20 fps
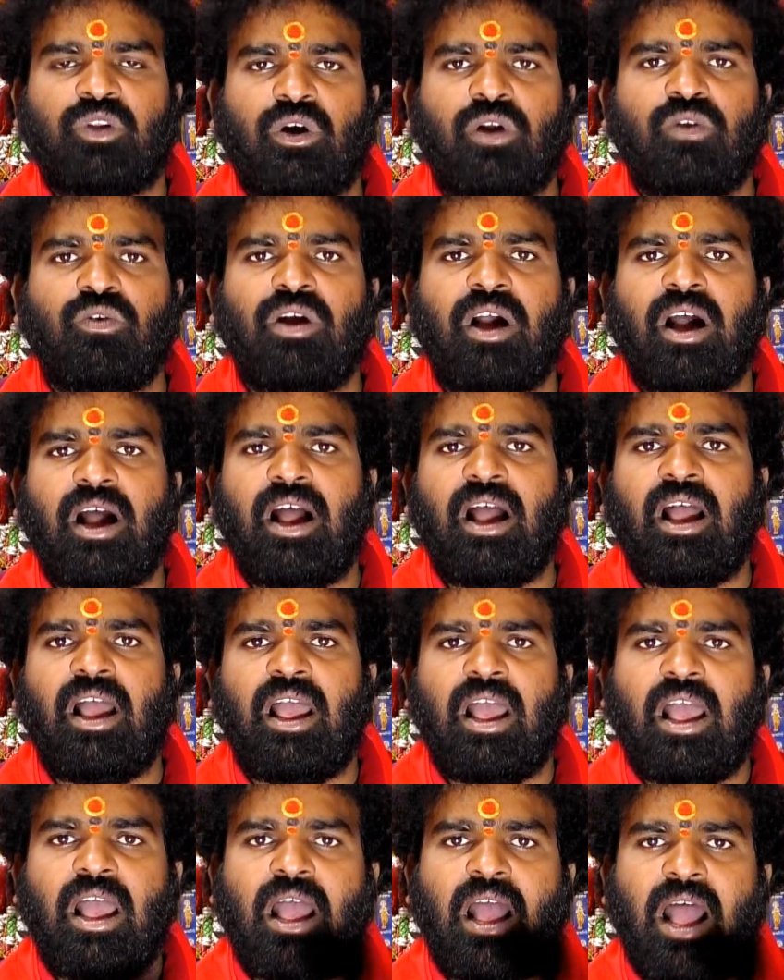కనుక
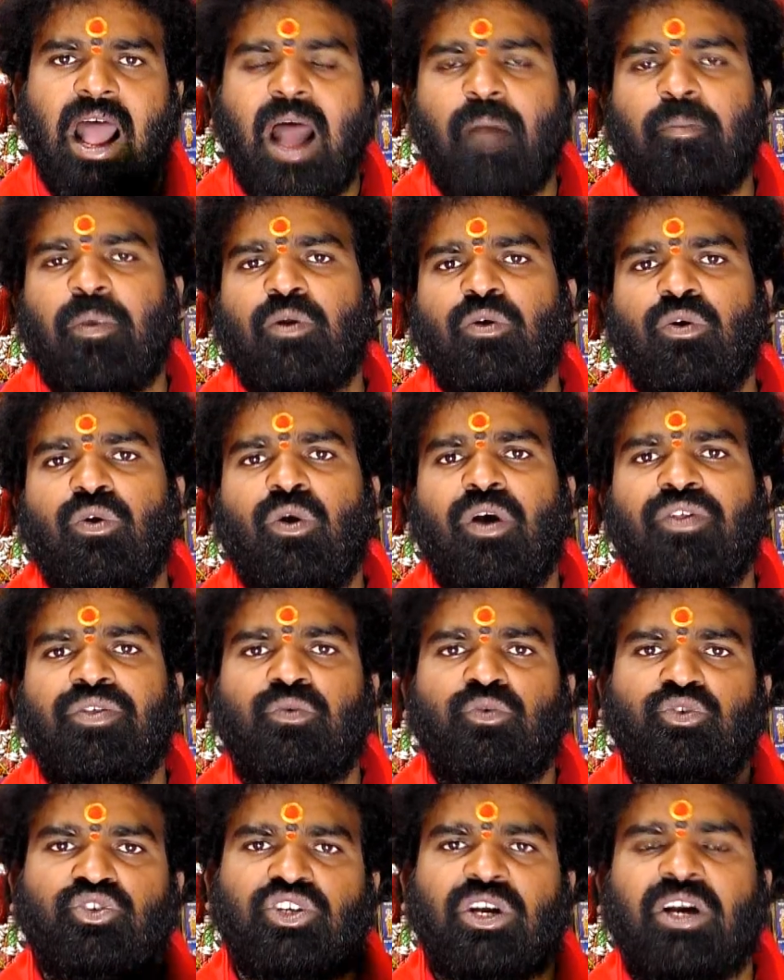ఆ పనుల్లో అది
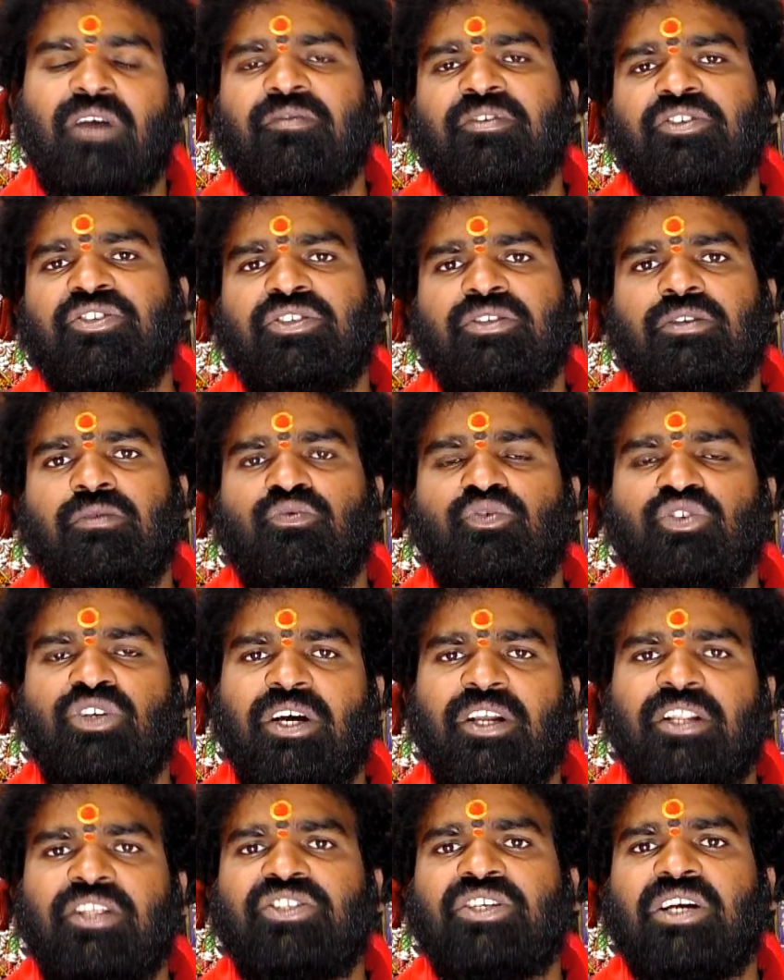ఉద్యోగ
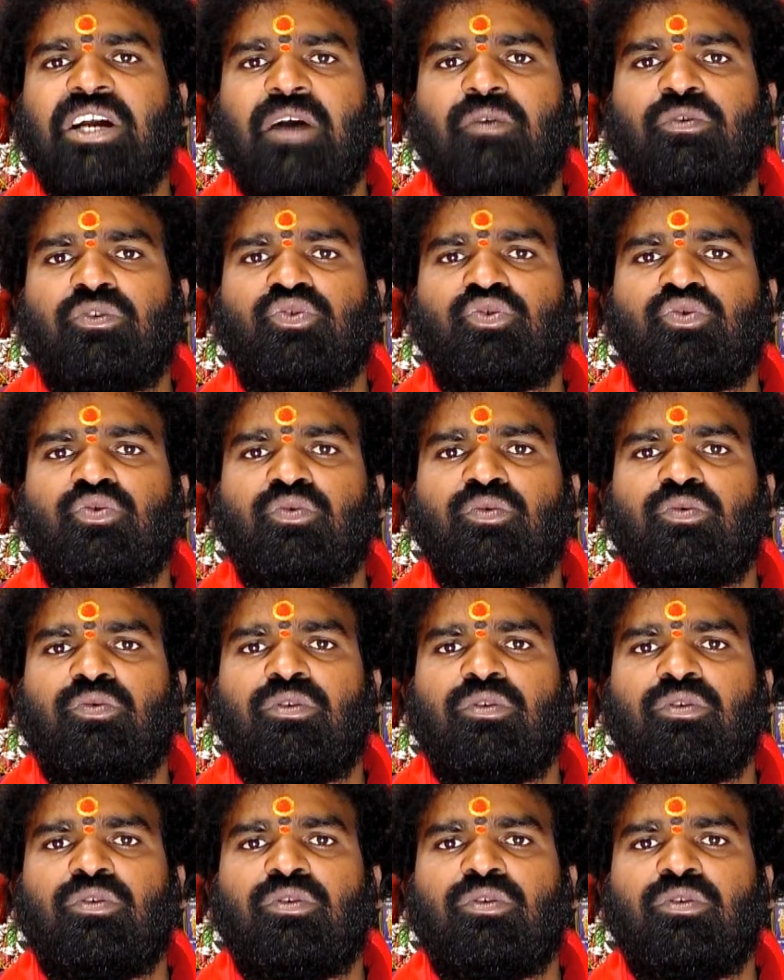ఉద్యోగరీత్య కావచ్చు